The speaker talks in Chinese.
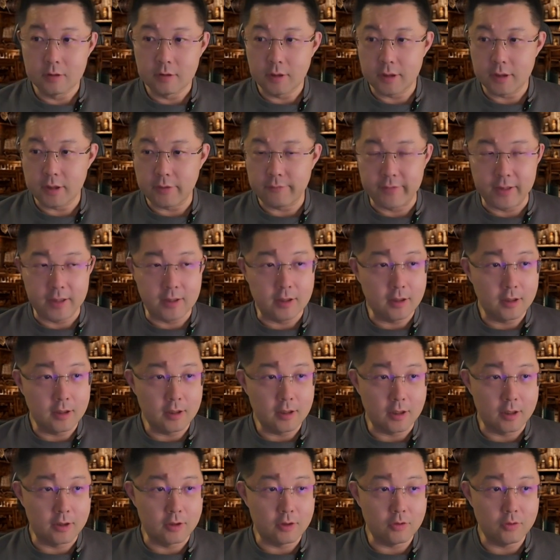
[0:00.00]
大家晚上
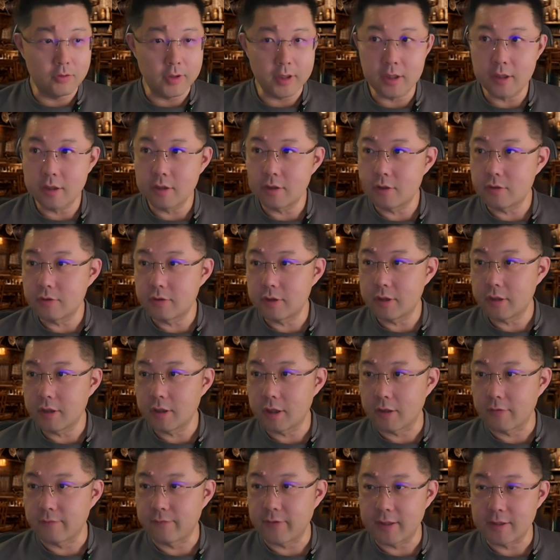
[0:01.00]
好，欢迎收听
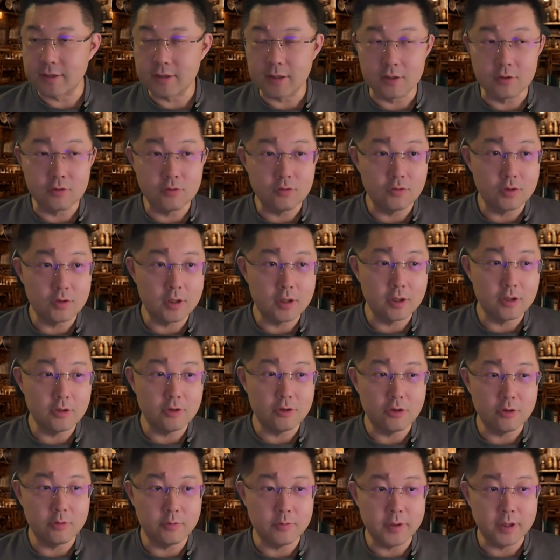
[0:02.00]
老范讲故事的
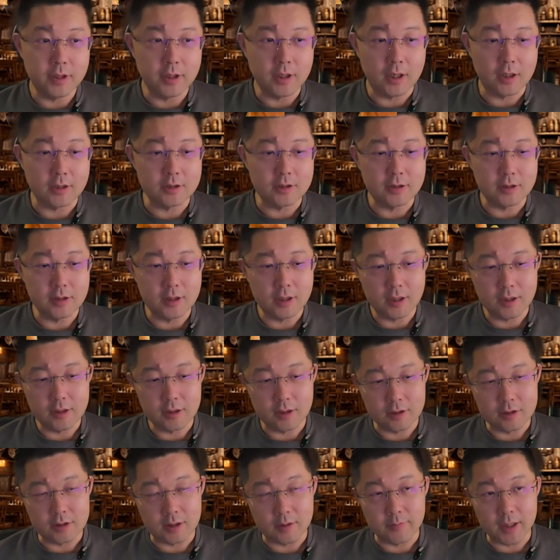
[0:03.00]
YouTube 频道。今天
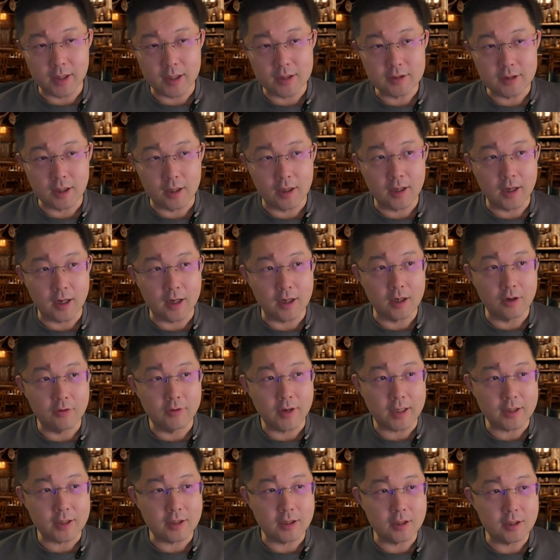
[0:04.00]
呢，咱们来讲两个
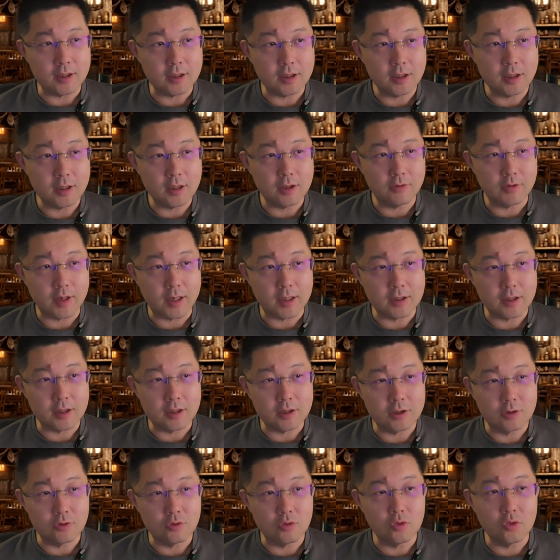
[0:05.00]
话题。第一个话题
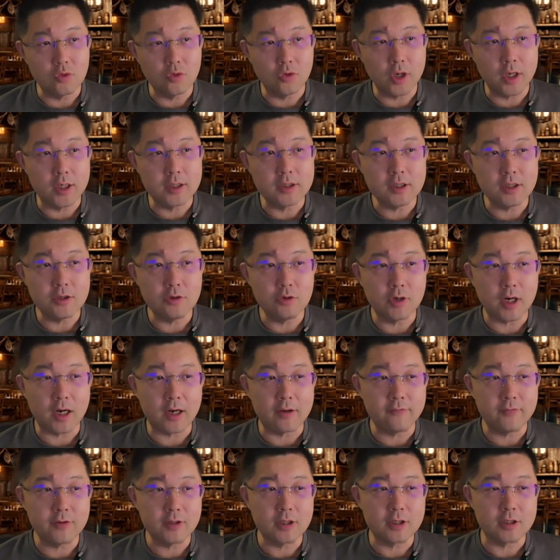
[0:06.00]
是公务员禁用
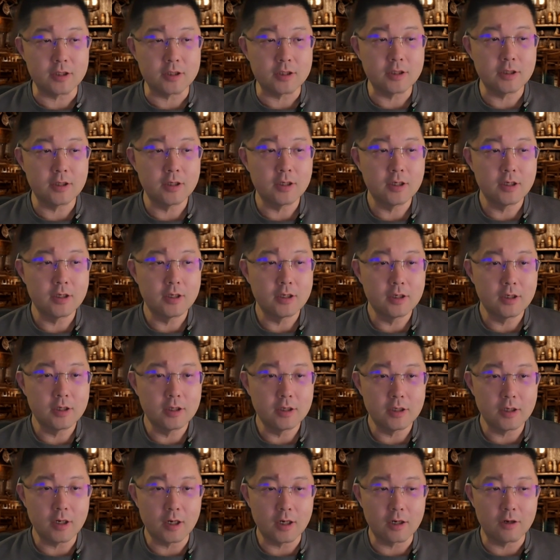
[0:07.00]
iPhone 的事情，
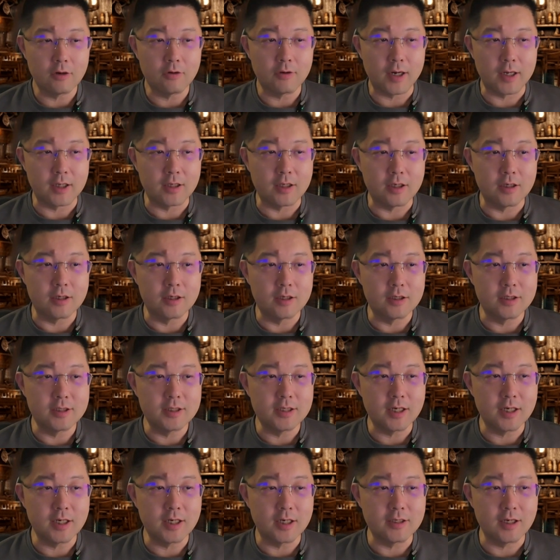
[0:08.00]
第二个话题是
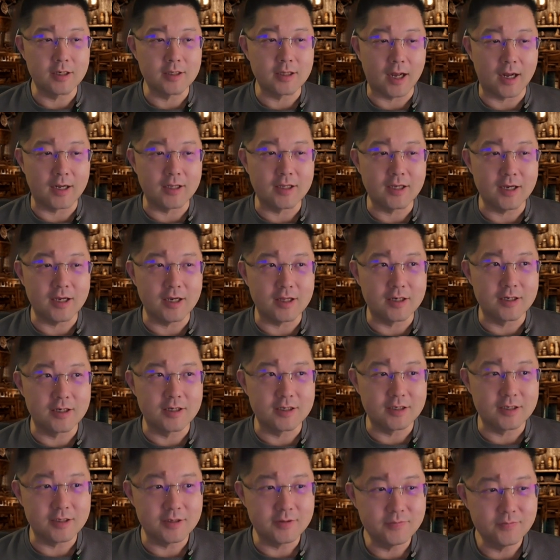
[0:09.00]
酱香拿铁的事
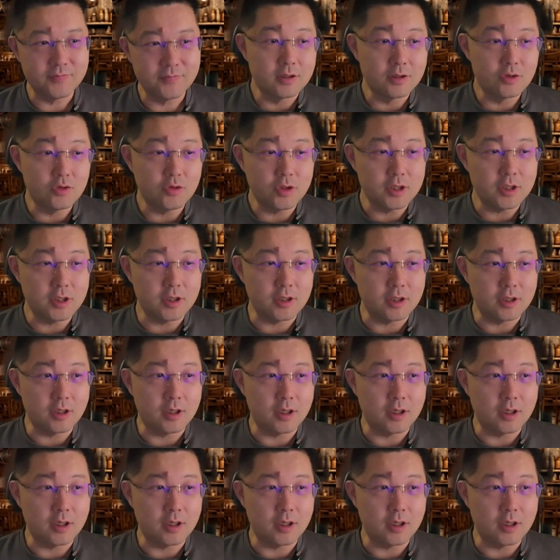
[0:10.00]
情。最近